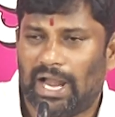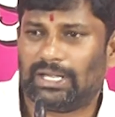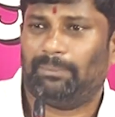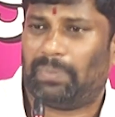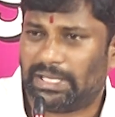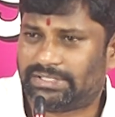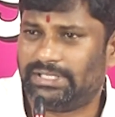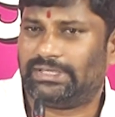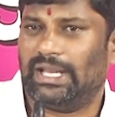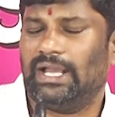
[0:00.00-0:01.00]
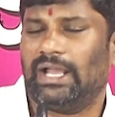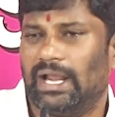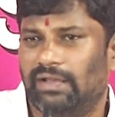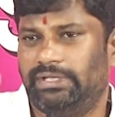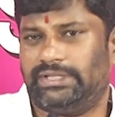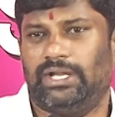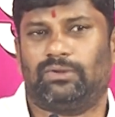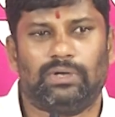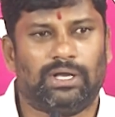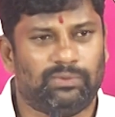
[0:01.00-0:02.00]
అట్లా పచ్చి తెలంగాణ
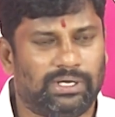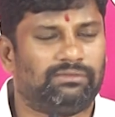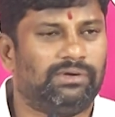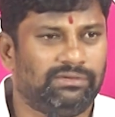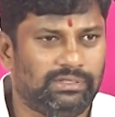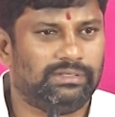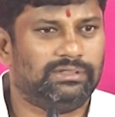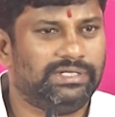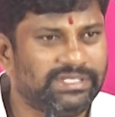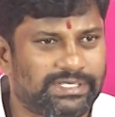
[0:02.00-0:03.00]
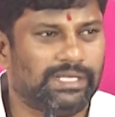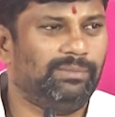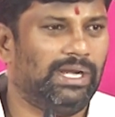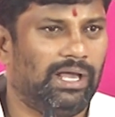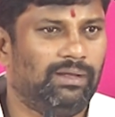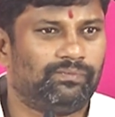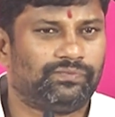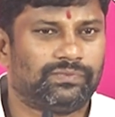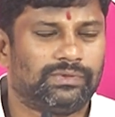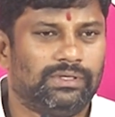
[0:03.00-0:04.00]
వ్యతిరేకులుగా ఉన్నటువంటి ఈ షర్మిల
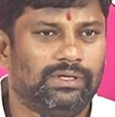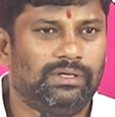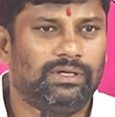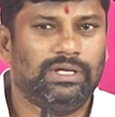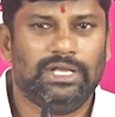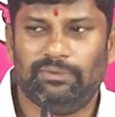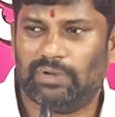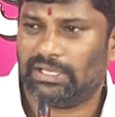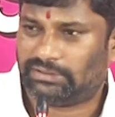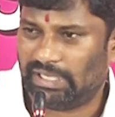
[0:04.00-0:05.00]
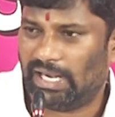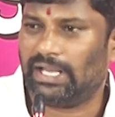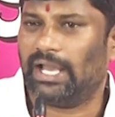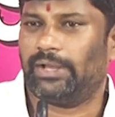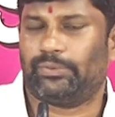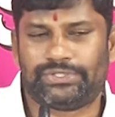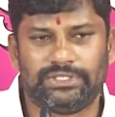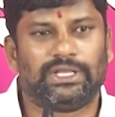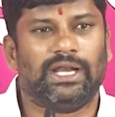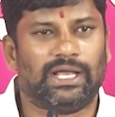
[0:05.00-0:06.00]
ఇవాళ తెలంగాణకు వచ్చి
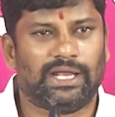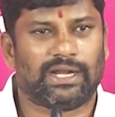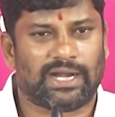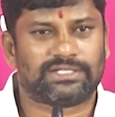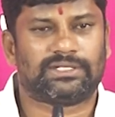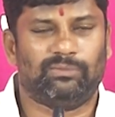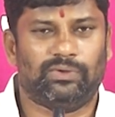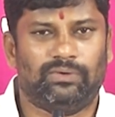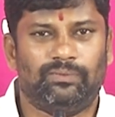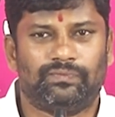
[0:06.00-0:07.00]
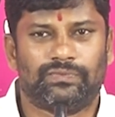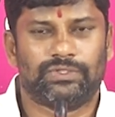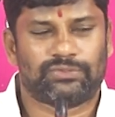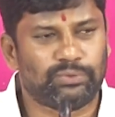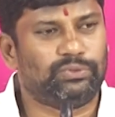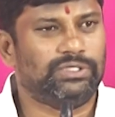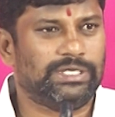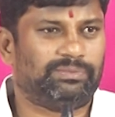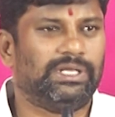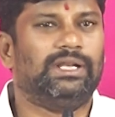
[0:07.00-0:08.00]
తెలంగాణ రాష్ట్రంలో శుద్ధులు
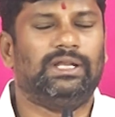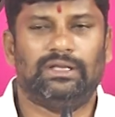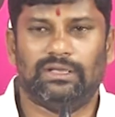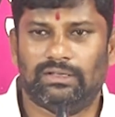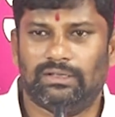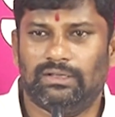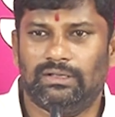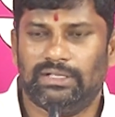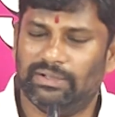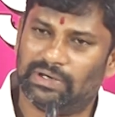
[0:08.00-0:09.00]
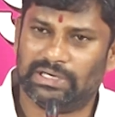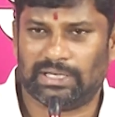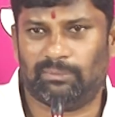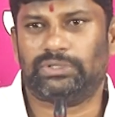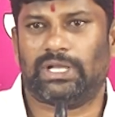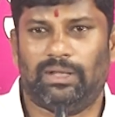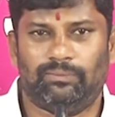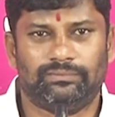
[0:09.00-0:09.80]
చెప్తే ఎవరైనా నమ్ముతారా